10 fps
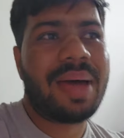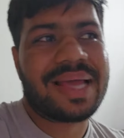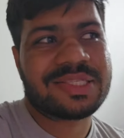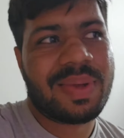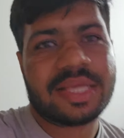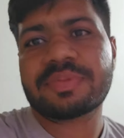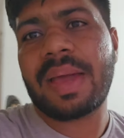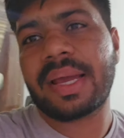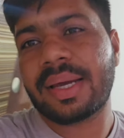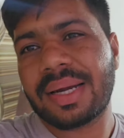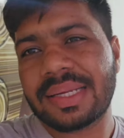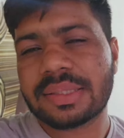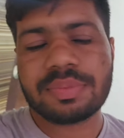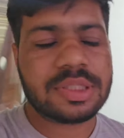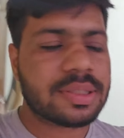बैग्स वैग्स पैक करना
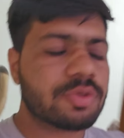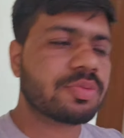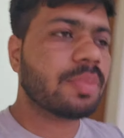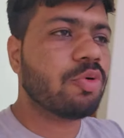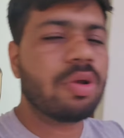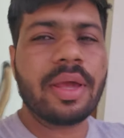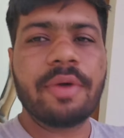सब चीज़ें उसमें भूल